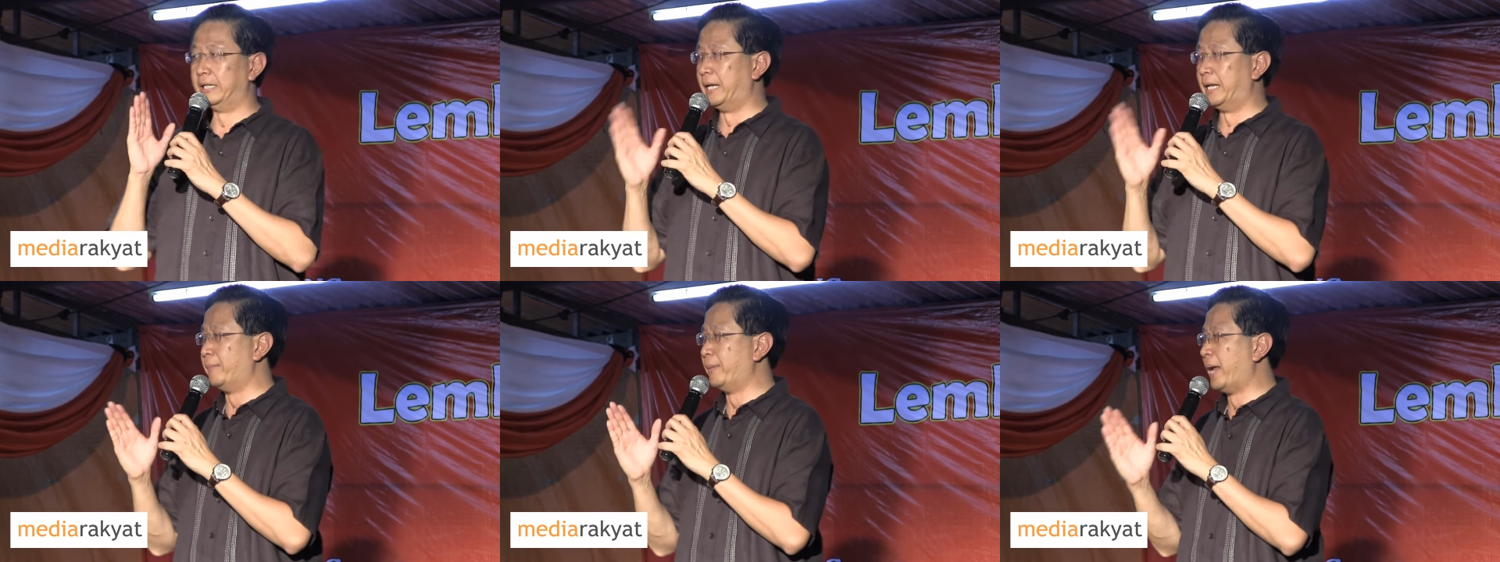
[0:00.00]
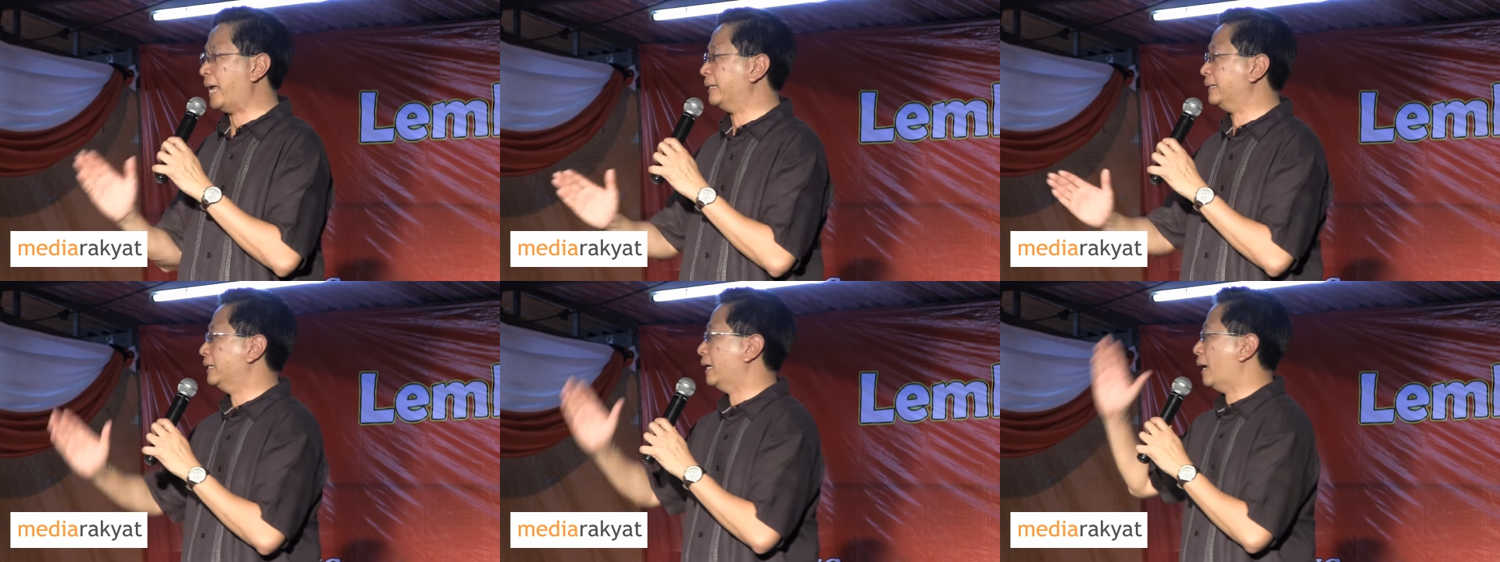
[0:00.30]
里
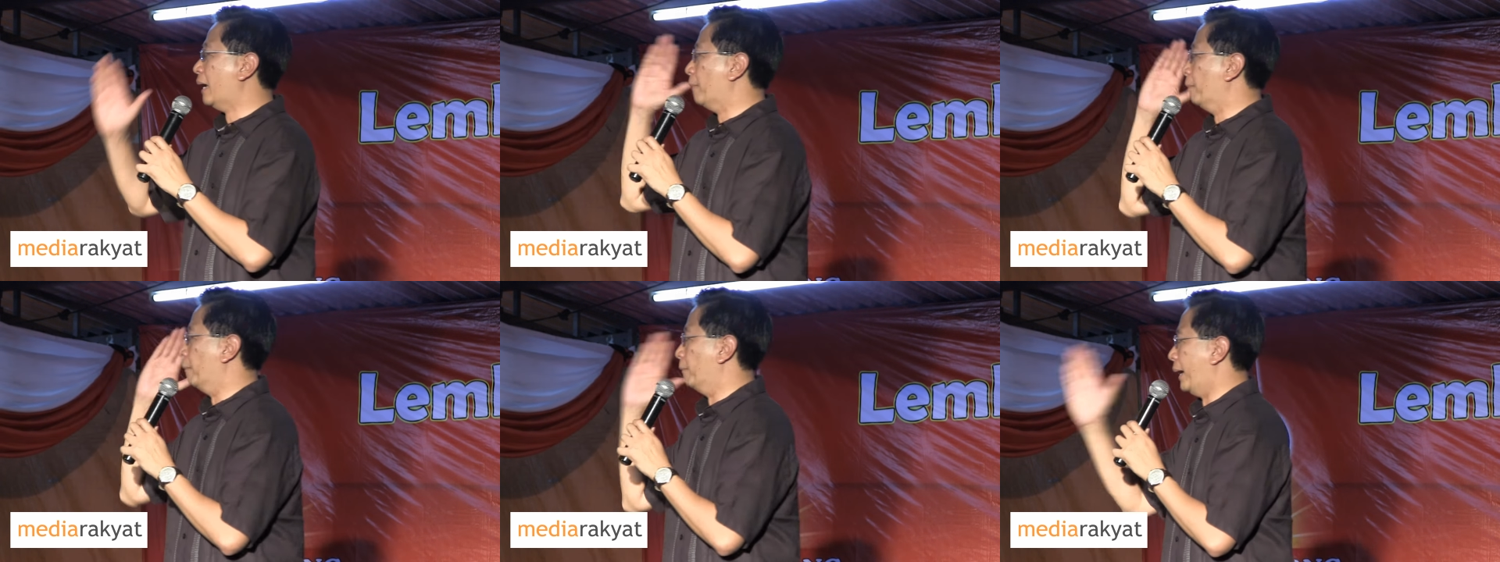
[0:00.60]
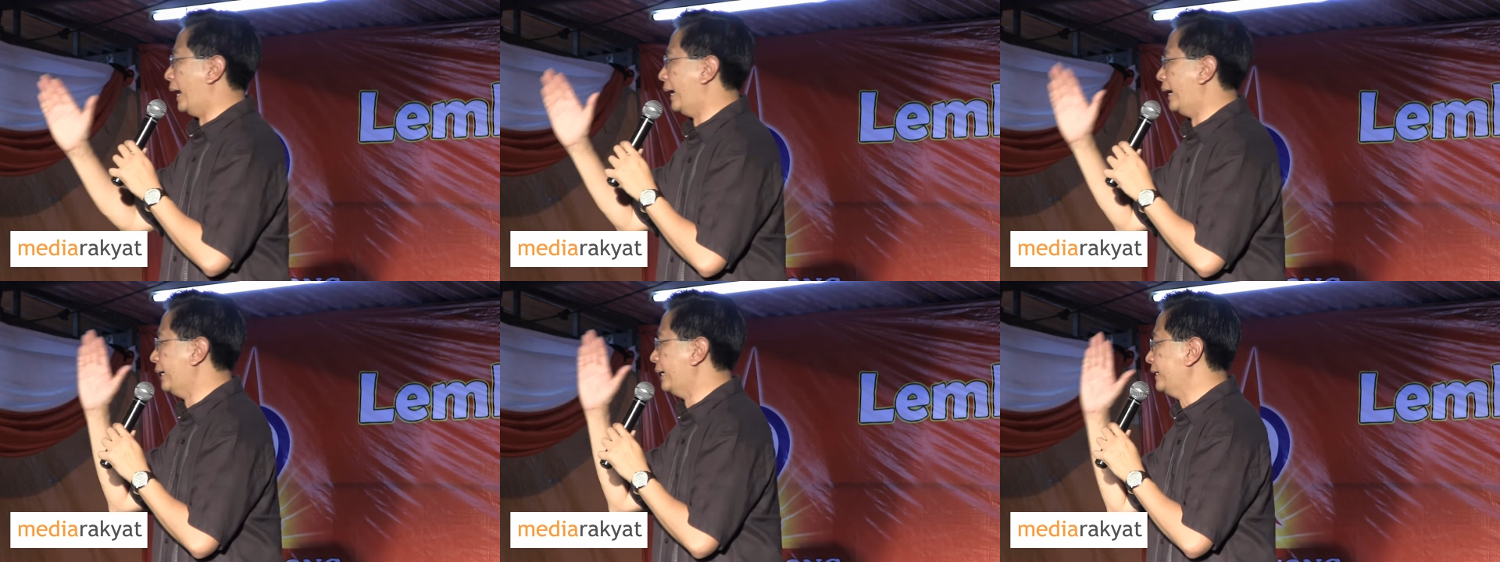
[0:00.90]
面
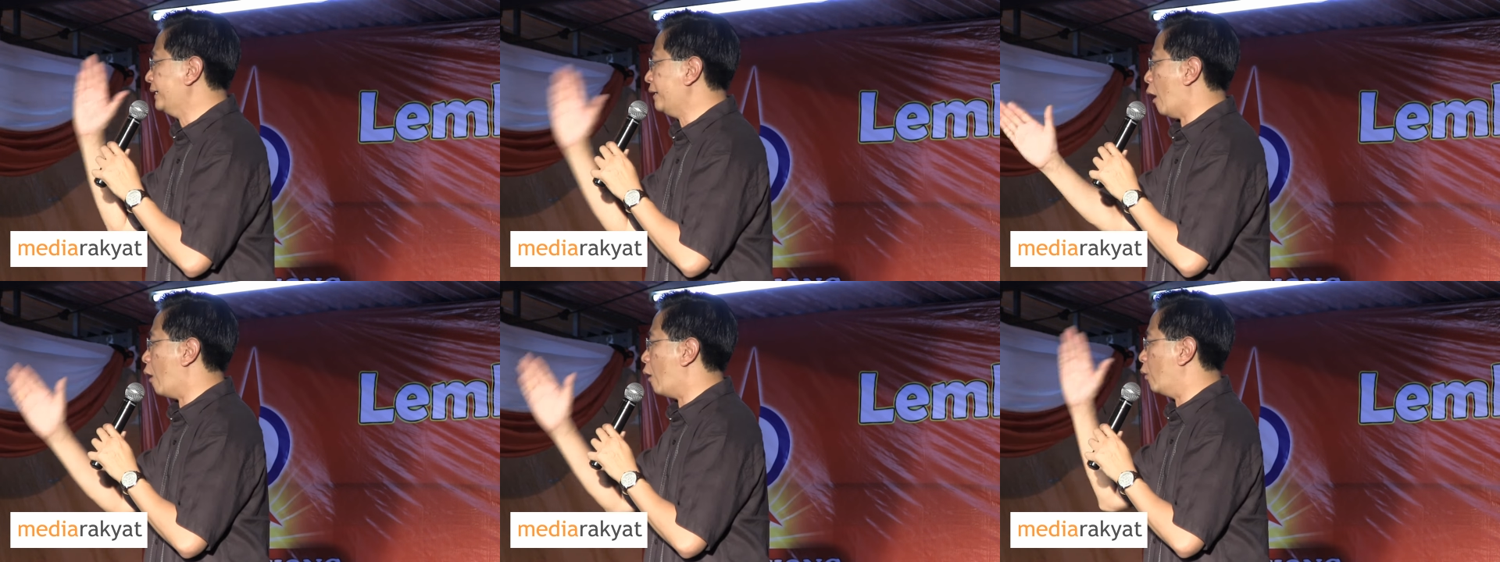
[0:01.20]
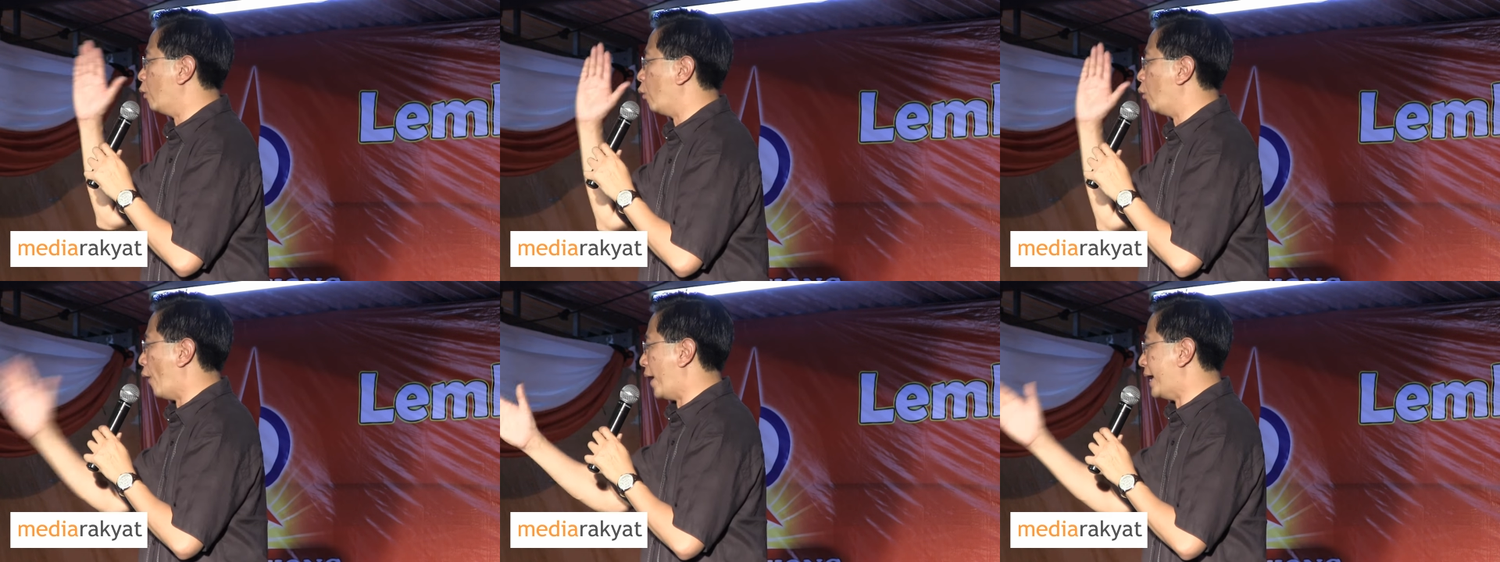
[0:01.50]
没
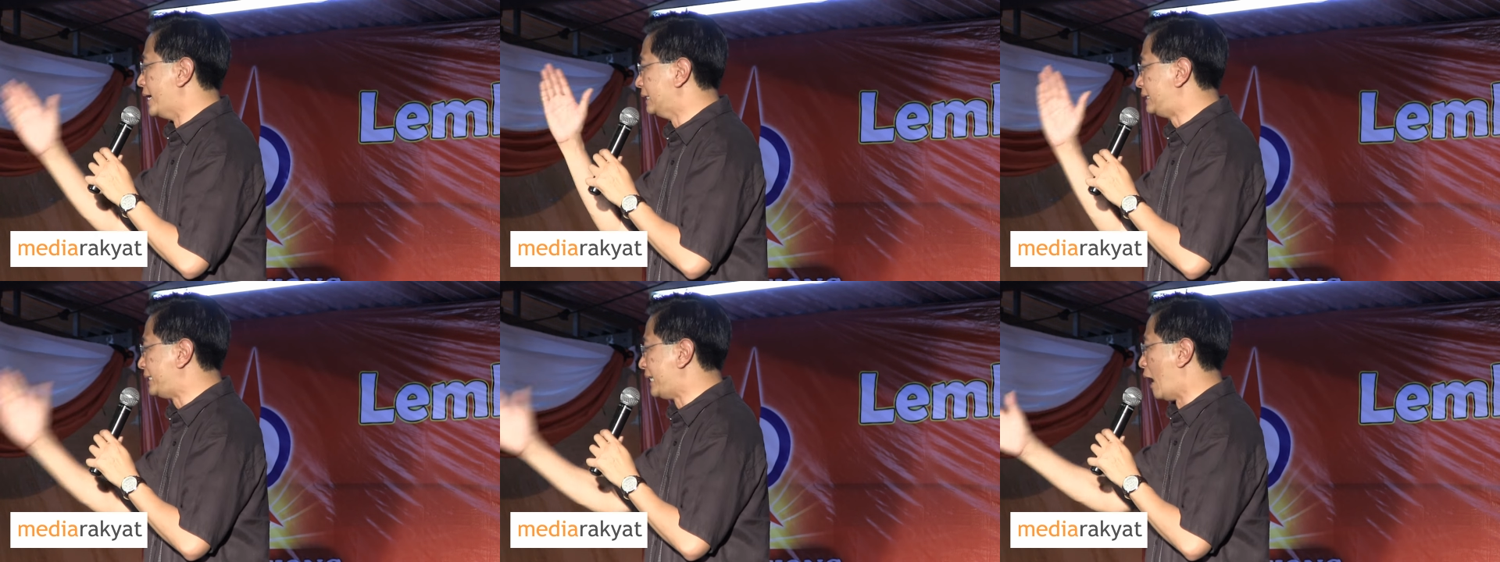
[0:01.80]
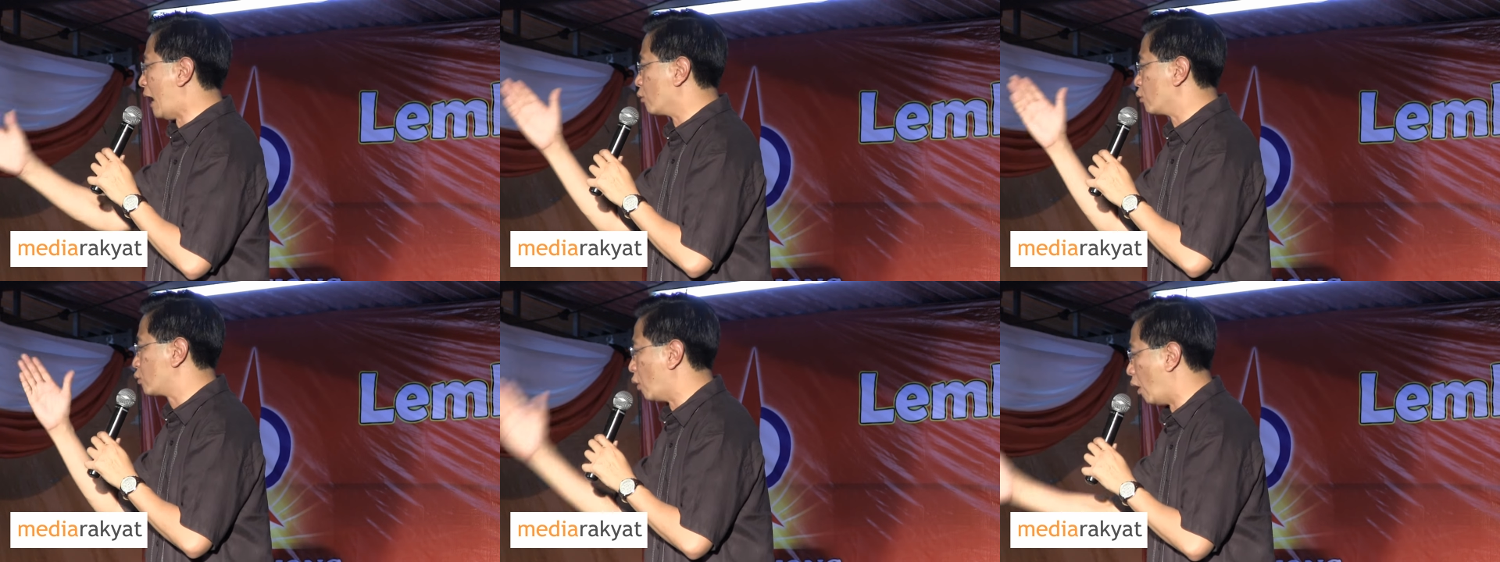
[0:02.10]
有回
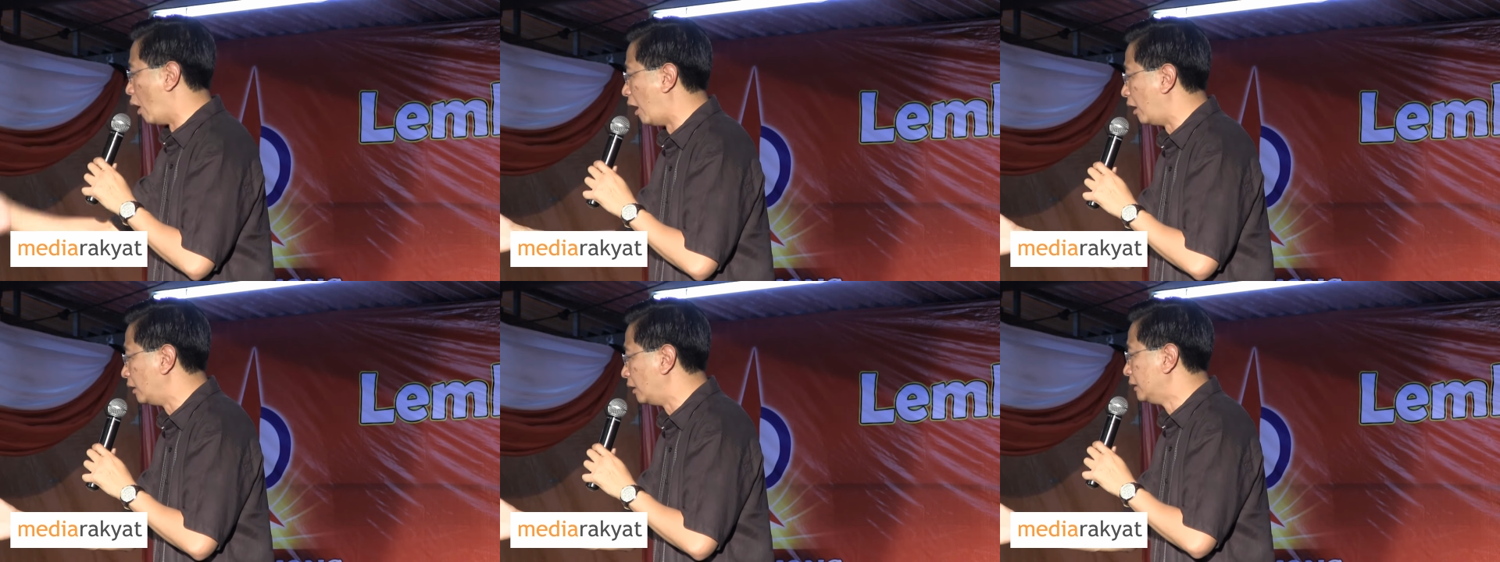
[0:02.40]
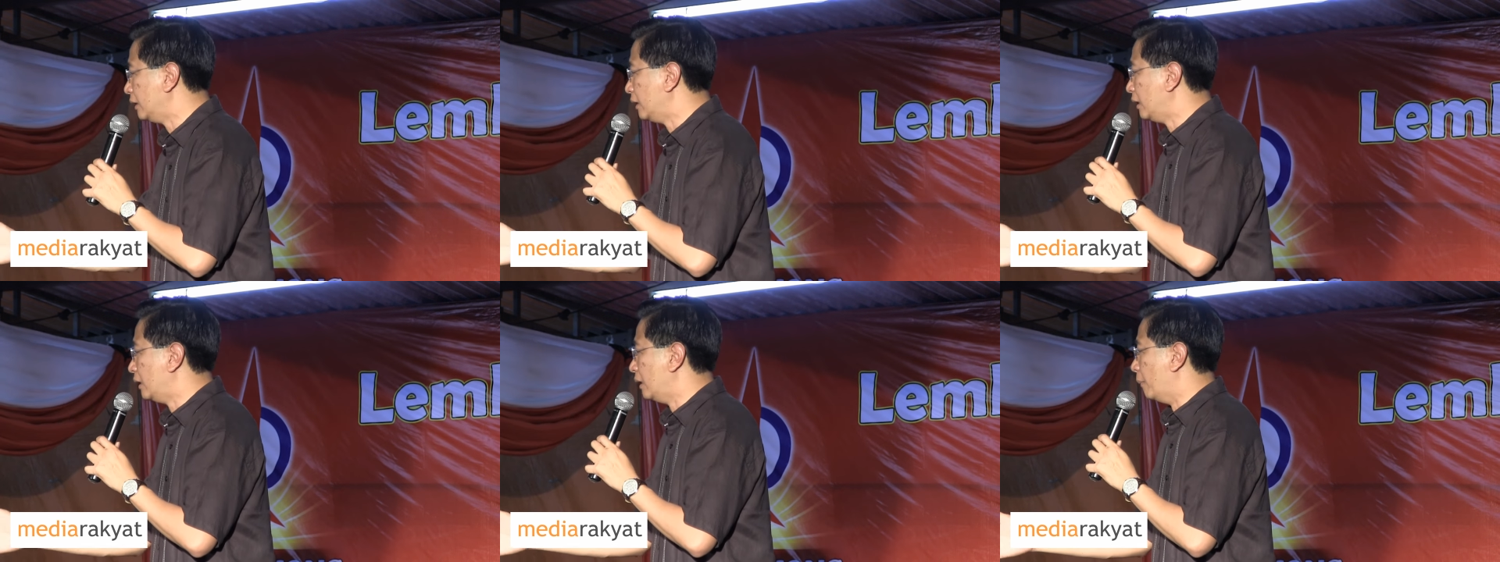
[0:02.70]
教国，